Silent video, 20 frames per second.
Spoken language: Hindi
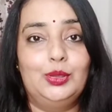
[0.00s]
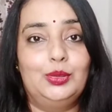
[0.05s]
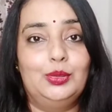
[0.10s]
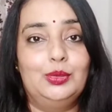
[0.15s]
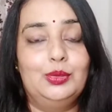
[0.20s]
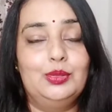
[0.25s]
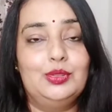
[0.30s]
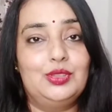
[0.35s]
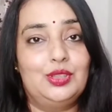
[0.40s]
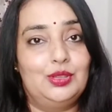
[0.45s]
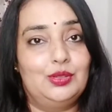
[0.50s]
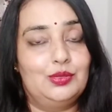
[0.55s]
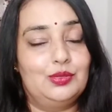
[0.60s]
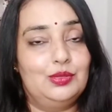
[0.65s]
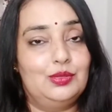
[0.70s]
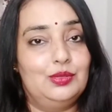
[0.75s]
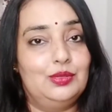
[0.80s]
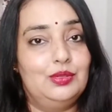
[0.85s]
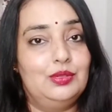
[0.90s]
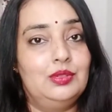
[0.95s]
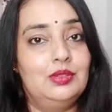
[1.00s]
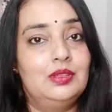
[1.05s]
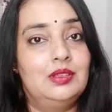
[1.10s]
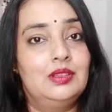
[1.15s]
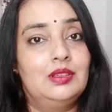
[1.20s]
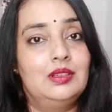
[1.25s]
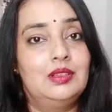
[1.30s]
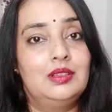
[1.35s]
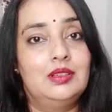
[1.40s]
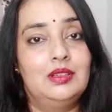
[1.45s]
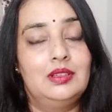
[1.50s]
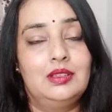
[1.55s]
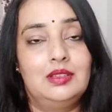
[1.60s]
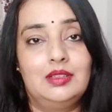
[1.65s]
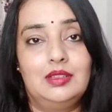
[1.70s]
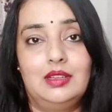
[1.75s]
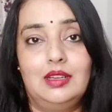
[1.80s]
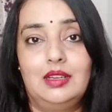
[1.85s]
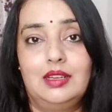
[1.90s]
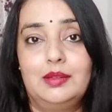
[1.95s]
तो जिनको
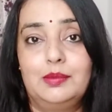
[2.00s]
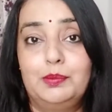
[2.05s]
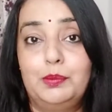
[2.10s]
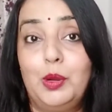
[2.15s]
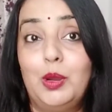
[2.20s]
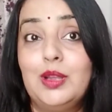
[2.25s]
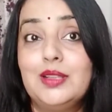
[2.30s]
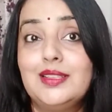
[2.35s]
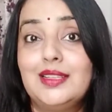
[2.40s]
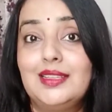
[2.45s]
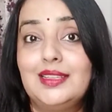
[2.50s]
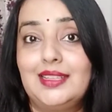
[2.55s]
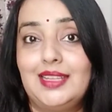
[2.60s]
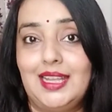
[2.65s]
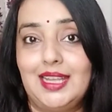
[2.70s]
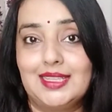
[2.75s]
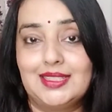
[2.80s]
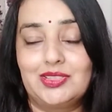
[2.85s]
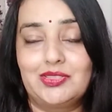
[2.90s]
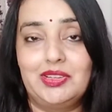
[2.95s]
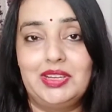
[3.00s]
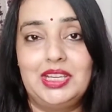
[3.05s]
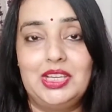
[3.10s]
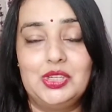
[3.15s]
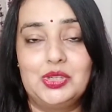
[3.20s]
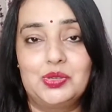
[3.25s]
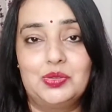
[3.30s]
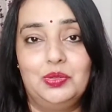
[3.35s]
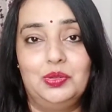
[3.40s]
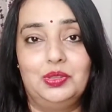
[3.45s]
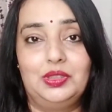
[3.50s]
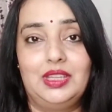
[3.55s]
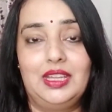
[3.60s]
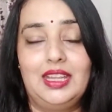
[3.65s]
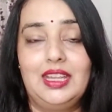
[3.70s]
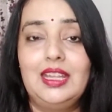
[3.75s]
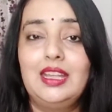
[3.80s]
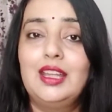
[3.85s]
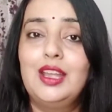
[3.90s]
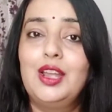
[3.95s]
बहुत ज़्यादा गैस्ट्रिक इशू होते
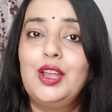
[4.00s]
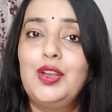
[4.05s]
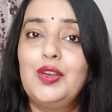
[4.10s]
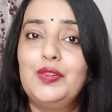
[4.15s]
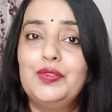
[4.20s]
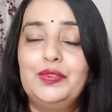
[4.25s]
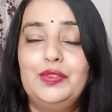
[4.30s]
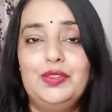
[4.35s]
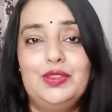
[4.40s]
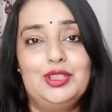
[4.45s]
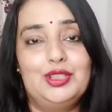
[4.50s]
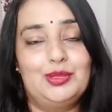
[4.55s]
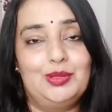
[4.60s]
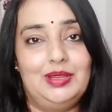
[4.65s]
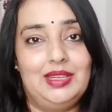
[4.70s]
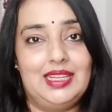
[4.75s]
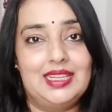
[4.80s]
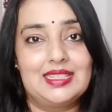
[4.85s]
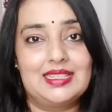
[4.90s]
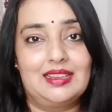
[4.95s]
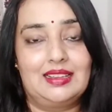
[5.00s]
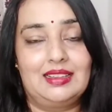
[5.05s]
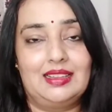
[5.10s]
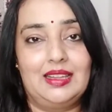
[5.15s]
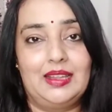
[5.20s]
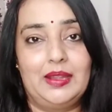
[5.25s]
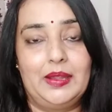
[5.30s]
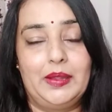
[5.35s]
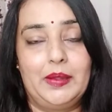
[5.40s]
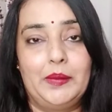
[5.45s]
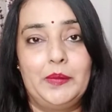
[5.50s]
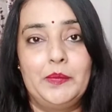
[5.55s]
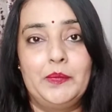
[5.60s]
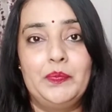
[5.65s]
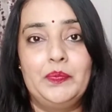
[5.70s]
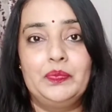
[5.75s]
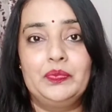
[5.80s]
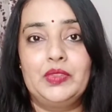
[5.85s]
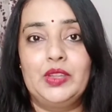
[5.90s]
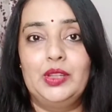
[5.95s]
हैं वो इसको ले सकते हैं
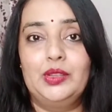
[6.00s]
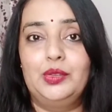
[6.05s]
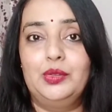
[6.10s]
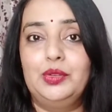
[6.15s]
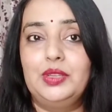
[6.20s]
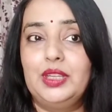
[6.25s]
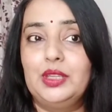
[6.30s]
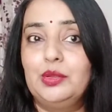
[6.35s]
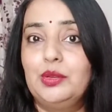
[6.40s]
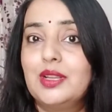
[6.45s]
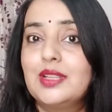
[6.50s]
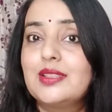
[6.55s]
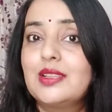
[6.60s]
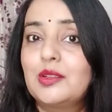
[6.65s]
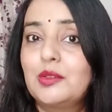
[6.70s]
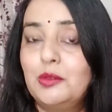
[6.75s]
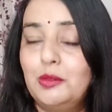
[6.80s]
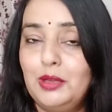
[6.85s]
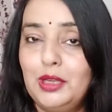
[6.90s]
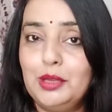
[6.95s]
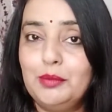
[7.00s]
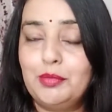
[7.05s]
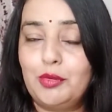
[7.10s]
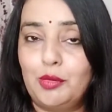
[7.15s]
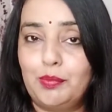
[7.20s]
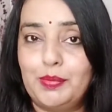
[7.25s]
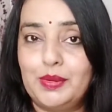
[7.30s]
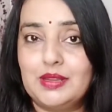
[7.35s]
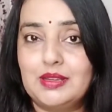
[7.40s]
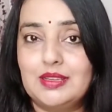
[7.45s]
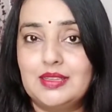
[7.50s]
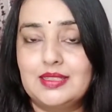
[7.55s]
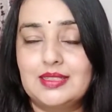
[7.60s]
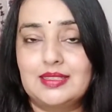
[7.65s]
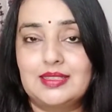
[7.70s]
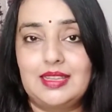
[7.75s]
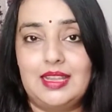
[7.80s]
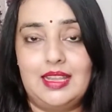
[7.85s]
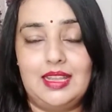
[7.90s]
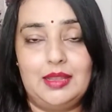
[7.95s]
तो ये थोड़ा सा कूलिंग प्रॉपर्टीज़
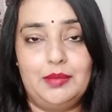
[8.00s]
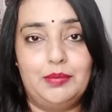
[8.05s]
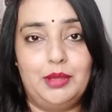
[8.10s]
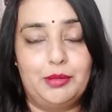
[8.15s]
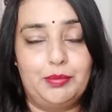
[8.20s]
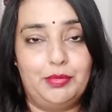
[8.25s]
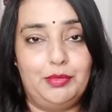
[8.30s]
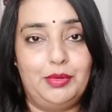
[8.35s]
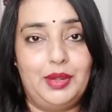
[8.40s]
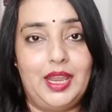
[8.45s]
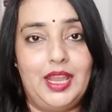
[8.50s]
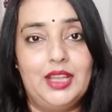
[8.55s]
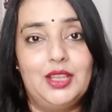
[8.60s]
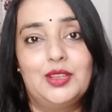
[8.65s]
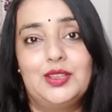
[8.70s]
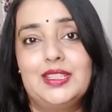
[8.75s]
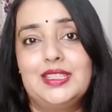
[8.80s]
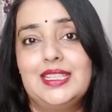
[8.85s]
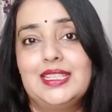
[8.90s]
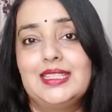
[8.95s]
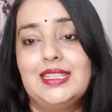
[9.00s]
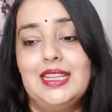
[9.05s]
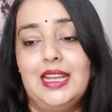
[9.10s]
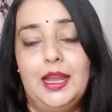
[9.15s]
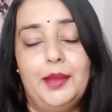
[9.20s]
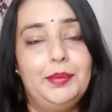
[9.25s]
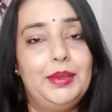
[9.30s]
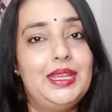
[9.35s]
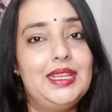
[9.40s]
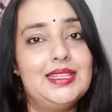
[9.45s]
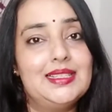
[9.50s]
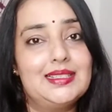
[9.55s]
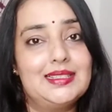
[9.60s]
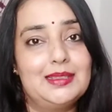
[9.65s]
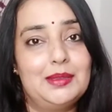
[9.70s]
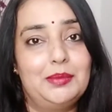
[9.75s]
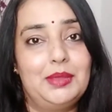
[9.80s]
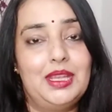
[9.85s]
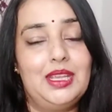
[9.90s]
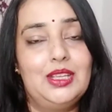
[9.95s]
से भरपूर है क्योंकि जैसे अभी इस
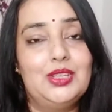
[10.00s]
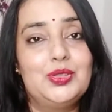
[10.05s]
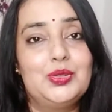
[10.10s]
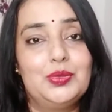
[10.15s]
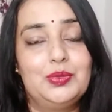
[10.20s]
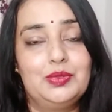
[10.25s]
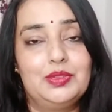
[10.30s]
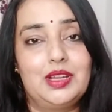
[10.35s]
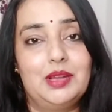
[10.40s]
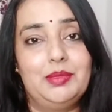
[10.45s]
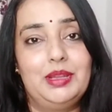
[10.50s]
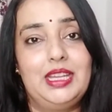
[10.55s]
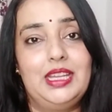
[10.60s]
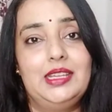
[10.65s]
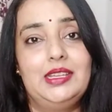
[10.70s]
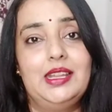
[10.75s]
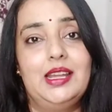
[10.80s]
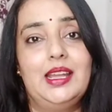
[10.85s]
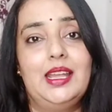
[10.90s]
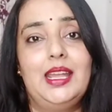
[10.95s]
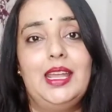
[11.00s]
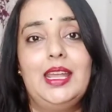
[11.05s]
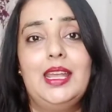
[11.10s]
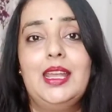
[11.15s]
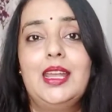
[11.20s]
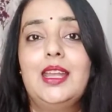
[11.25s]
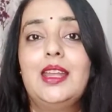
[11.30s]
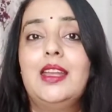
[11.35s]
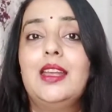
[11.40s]
समय जून का महीना है